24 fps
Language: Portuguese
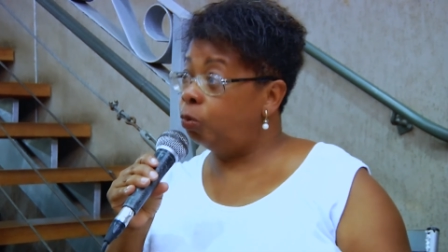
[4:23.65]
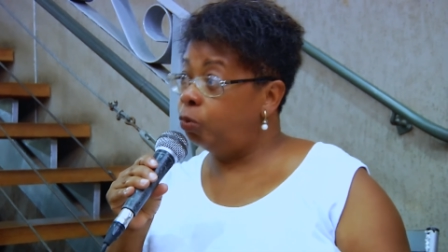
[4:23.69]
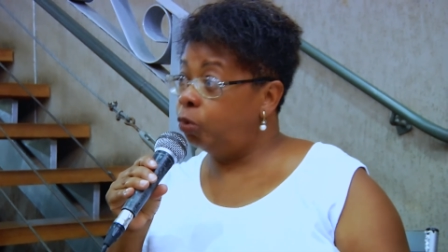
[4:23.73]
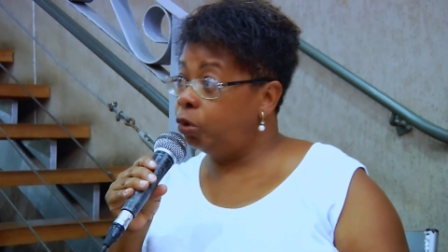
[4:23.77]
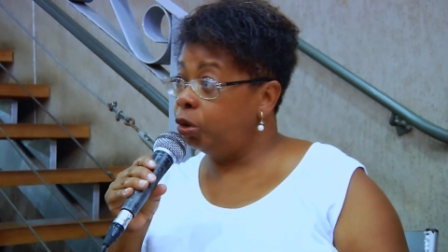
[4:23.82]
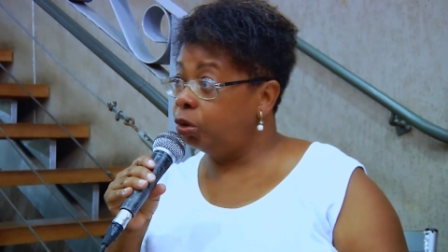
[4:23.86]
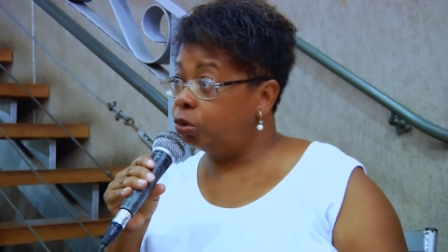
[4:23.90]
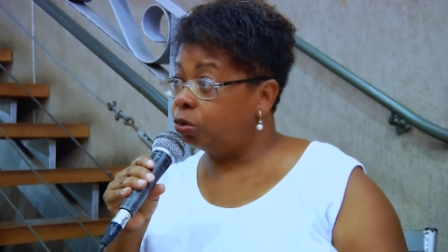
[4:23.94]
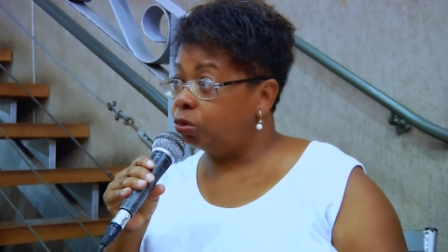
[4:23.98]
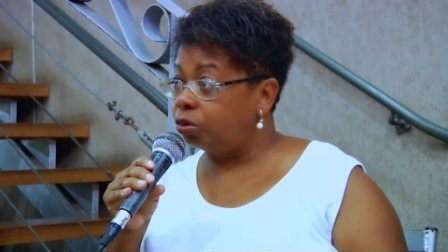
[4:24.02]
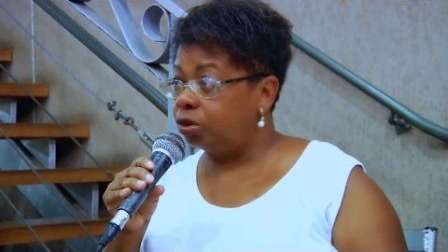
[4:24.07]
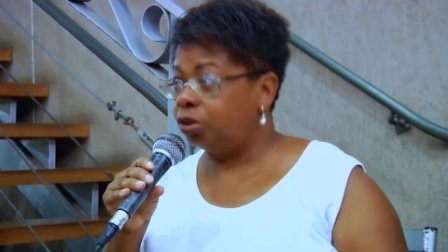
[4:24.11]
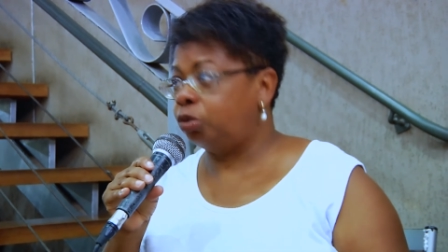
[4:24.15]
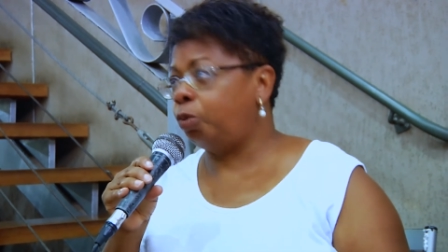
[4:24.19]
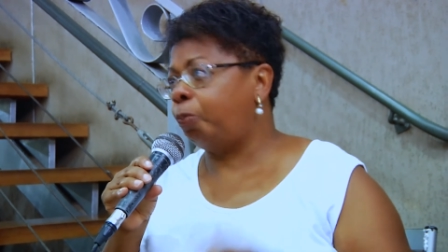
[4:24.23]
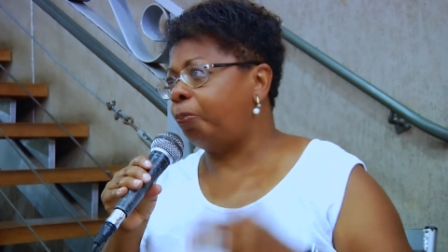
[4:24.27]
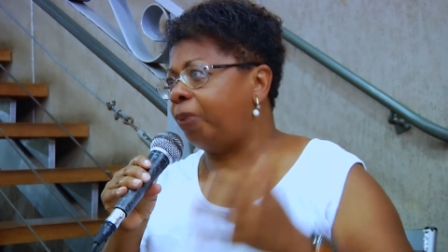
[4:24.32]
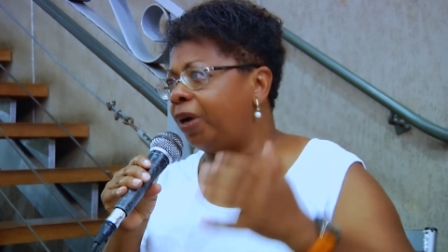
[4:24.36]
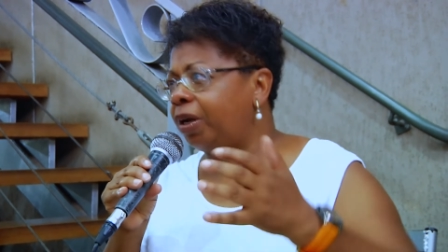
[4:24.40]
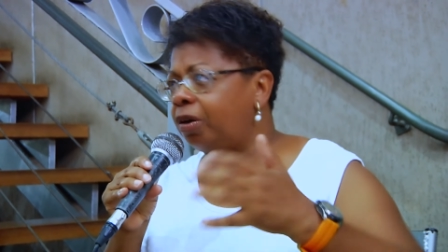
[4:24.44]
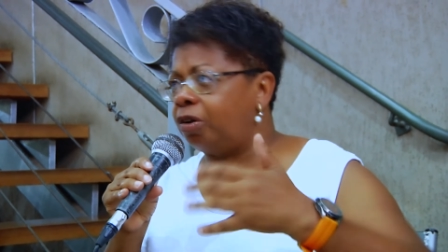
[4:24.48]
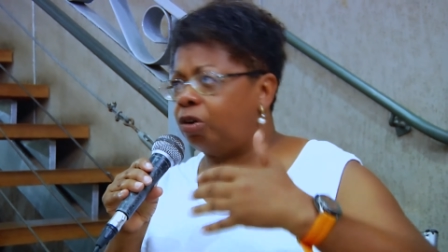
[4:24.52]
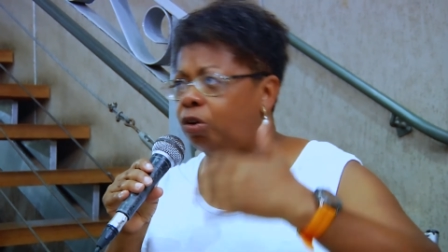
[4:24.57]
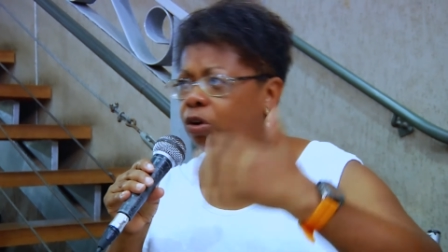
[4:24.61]
muito se o
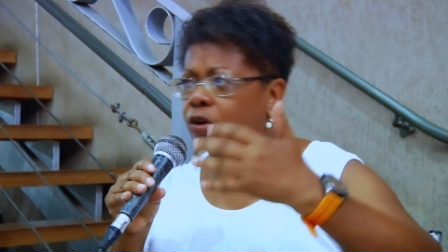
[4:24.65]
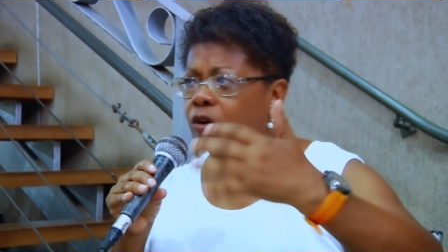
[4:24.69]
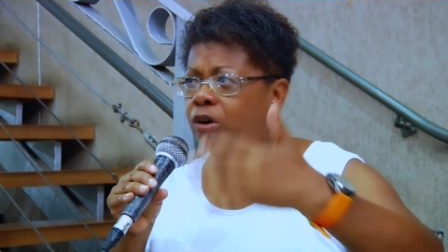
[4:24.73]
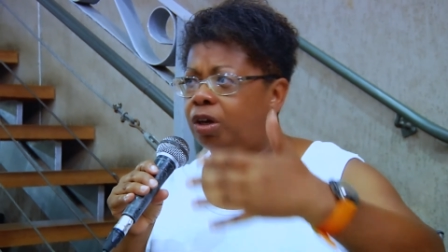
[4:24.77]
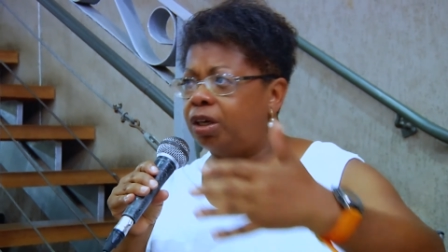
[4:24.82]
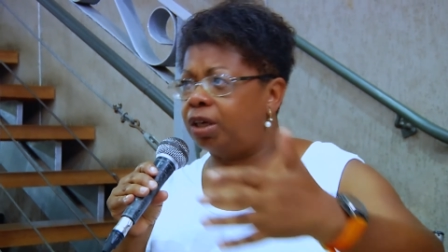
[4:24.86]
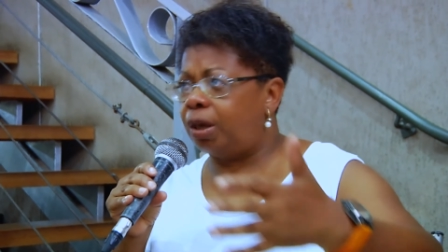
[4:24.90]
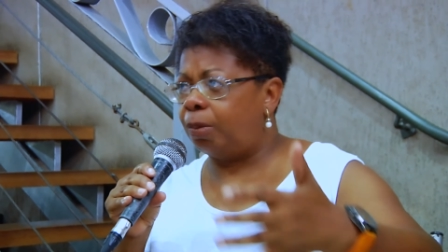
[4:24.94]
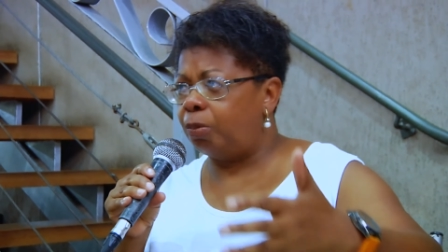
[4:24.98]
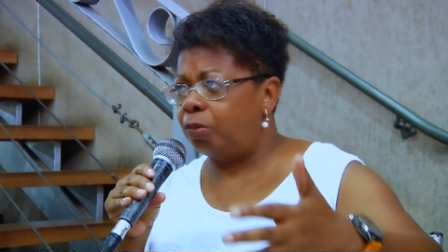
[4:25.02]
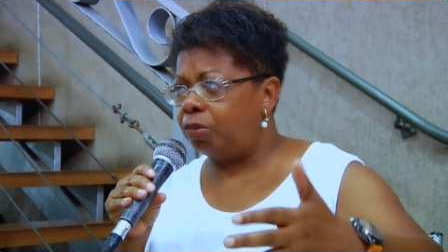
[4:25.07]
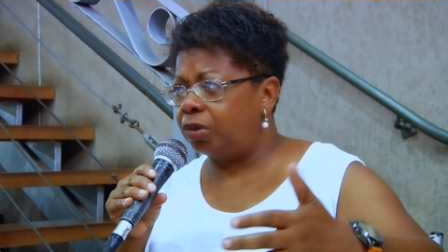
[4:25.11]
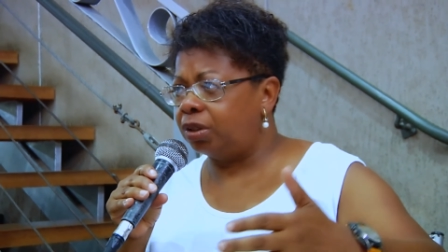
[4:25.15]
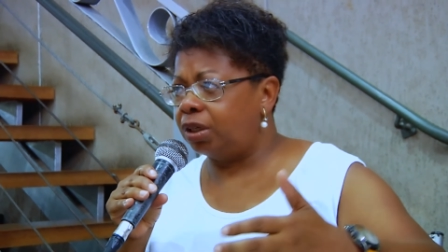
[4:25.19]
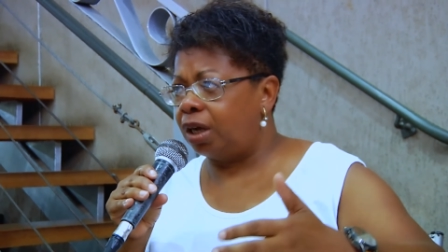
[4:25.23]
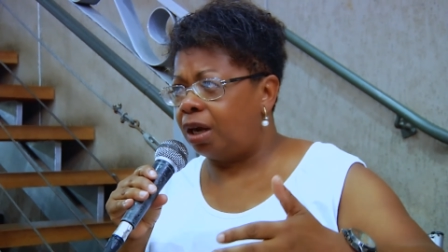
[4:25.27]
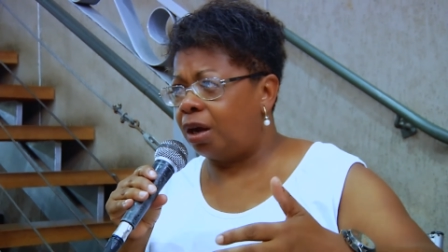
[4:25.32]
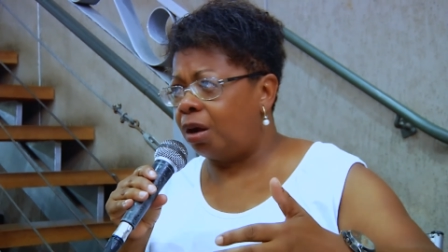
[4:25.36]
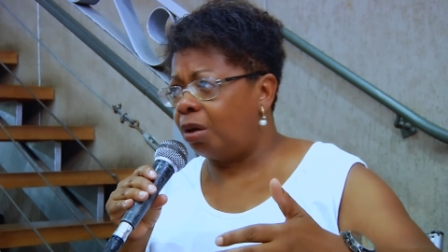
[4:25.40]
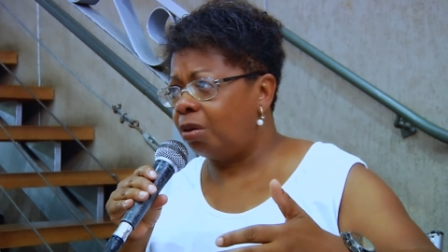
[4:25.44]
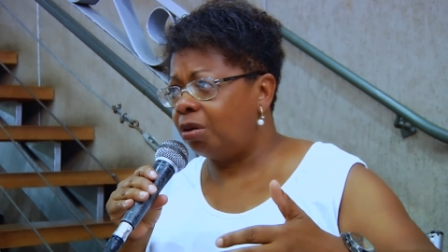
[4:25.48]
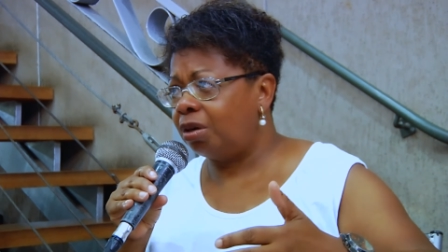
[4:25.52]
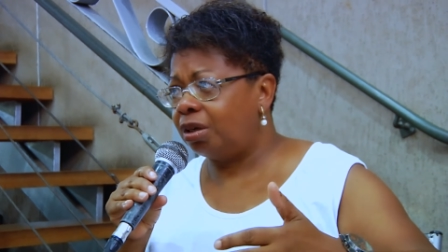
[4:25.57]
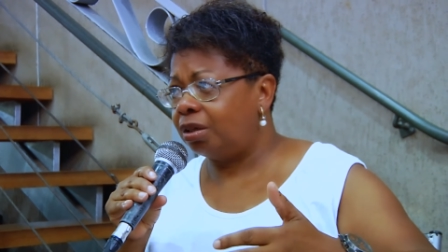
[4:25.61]
pai coloca na, na
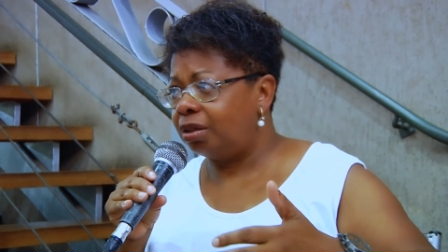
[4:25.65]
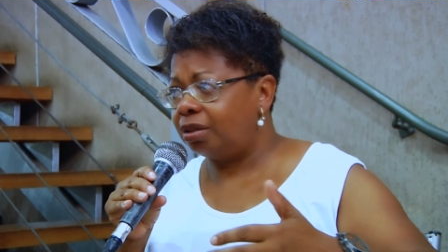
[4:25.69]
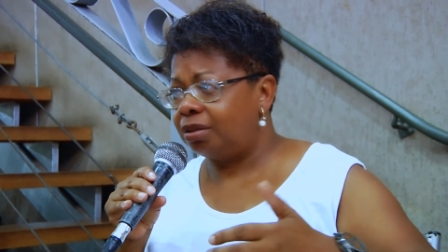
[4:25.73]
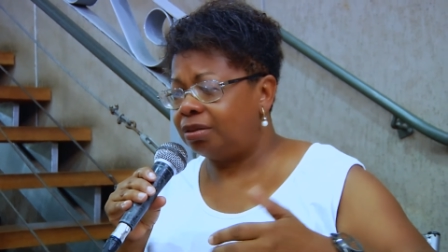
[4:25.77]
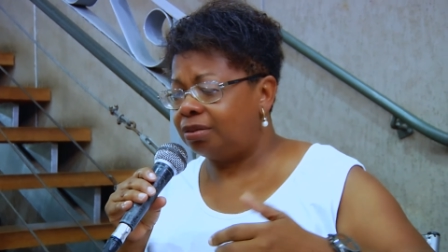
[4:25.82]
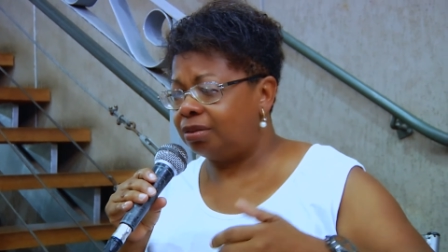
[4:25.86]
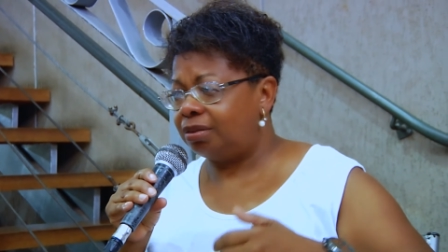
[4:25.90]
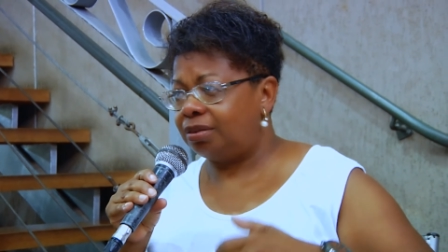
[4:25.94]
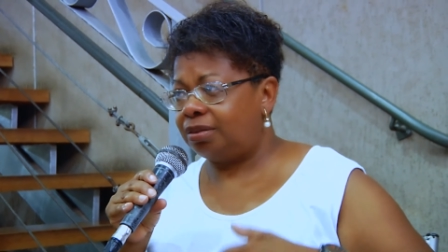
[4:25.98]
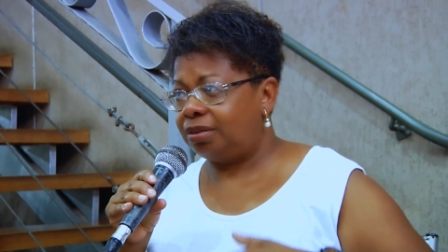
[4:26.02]
aula.